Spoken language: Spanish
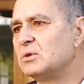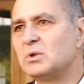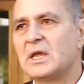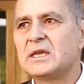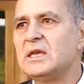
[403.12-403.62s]
en
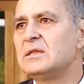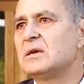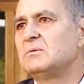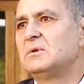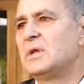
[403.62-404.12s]
una
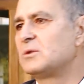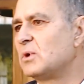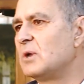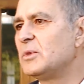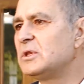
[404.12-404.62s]
esquina,
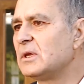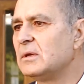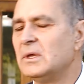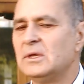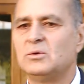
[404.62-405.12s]
naturalmente
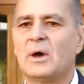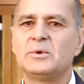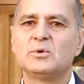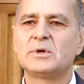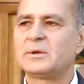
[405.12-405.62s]
ha
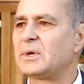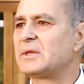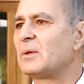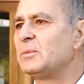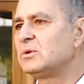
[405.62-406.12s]
habido un
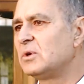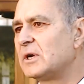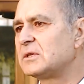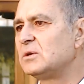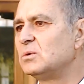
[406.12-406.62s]
quebrantamiento del
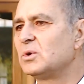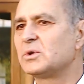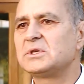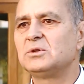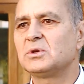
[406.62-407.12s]
artículo
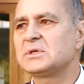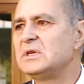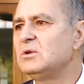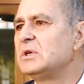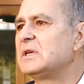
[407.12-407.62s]

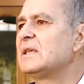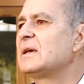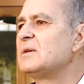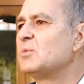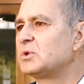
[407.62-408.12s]
205 y
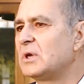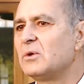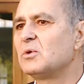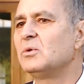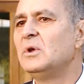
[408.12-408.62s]
queda
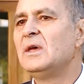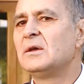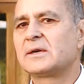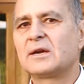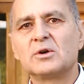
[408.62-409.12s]
demostrado
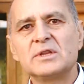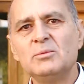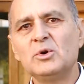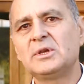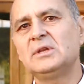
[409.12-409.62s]

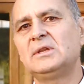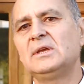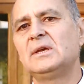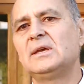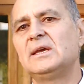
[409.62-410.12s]
Recordemos que
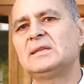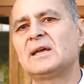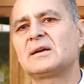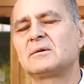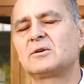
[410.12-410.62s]
este,
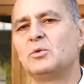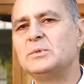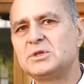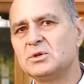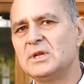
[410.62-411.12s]
esta
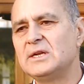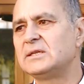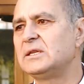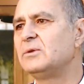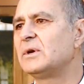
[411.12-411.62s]
comisión
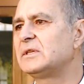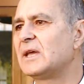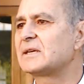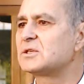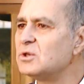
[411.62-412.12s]
delictiva,
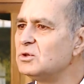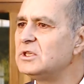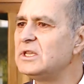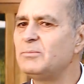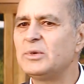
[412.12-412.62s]
esta acción
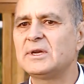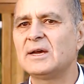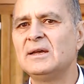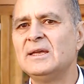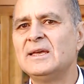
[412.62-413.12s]
típica,